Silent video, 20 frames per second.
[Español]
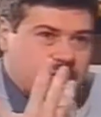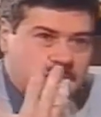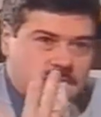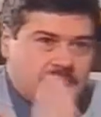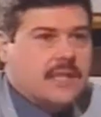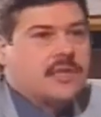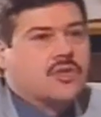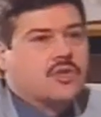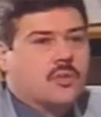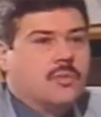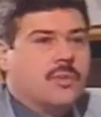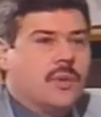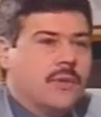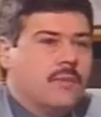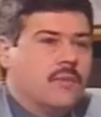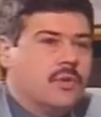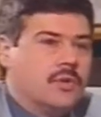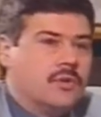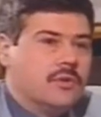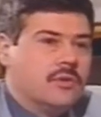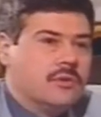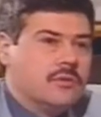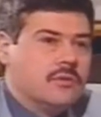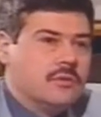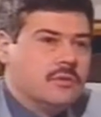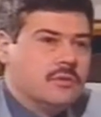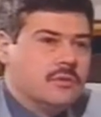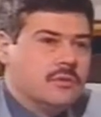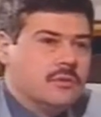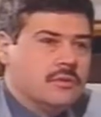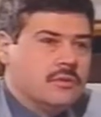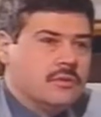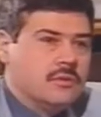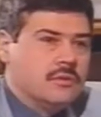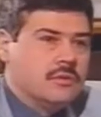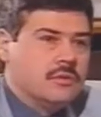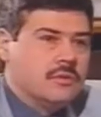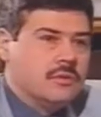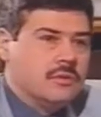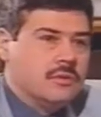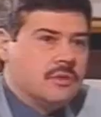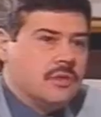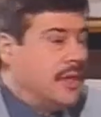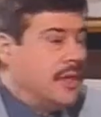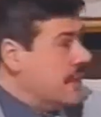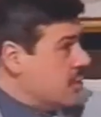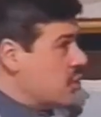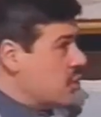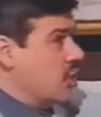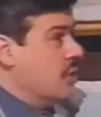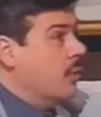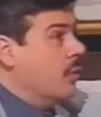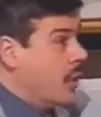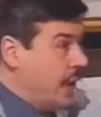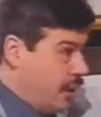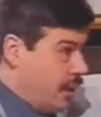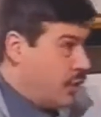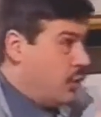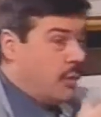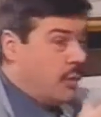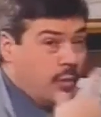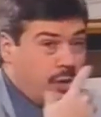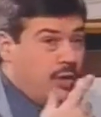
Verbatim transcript: ser supremo. Y eso es lo bueno. Lo